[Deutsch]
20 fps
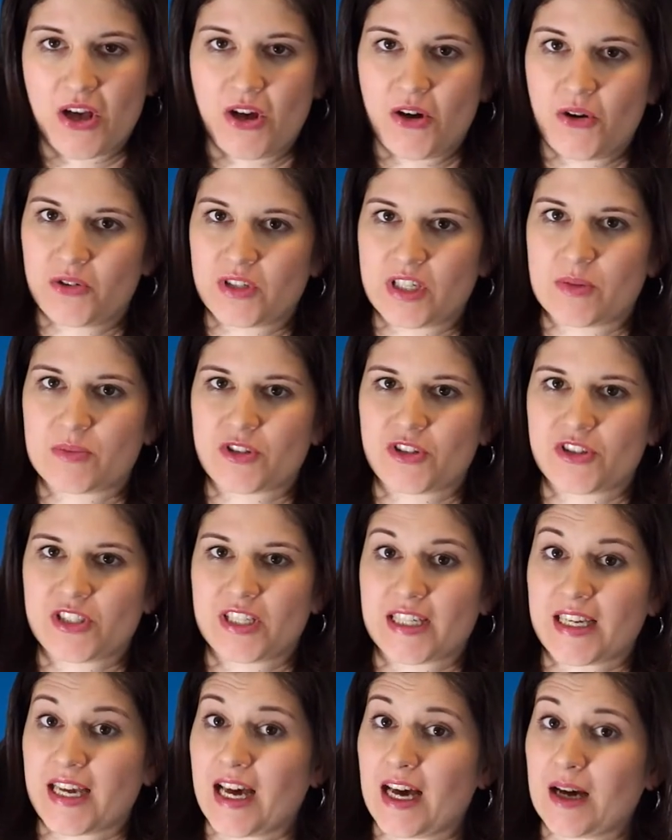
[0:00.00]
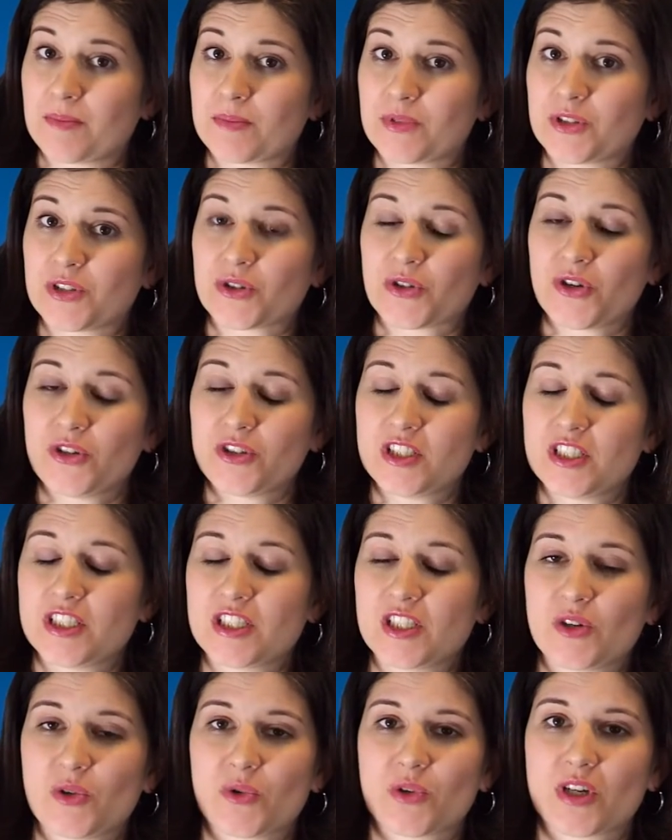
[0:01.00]
Und am Sonntagabend könnt ihr
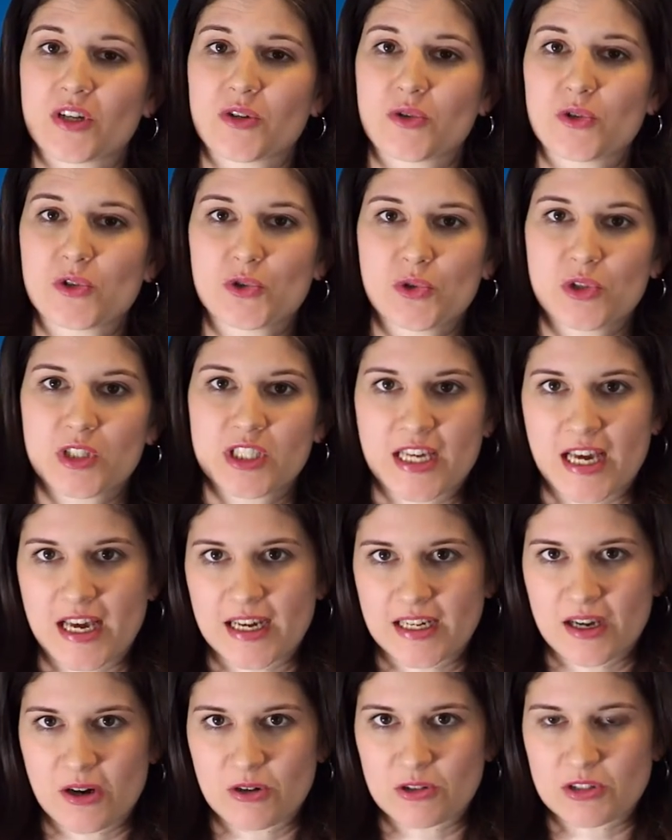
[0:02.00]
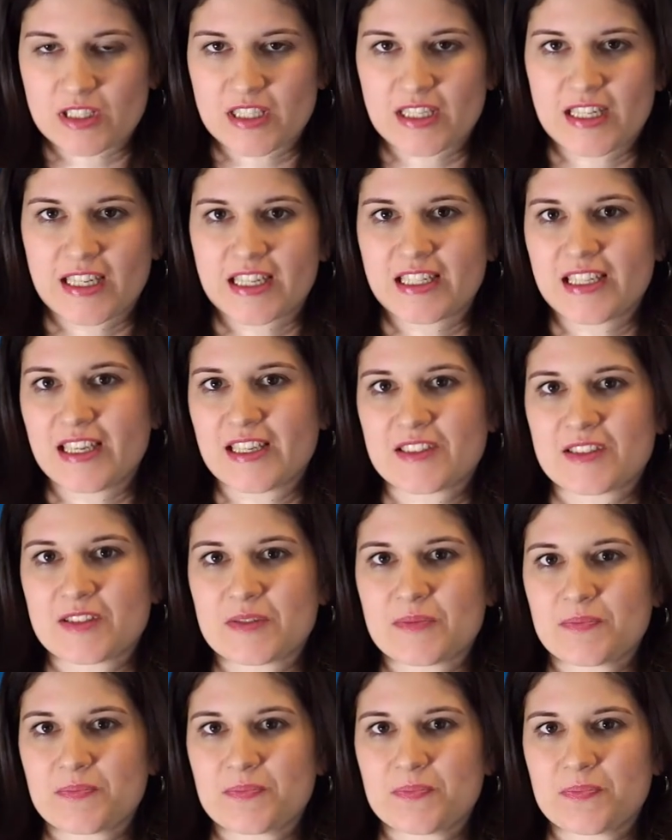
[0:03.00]
die Lohner Kulturtage ausklingen lassen.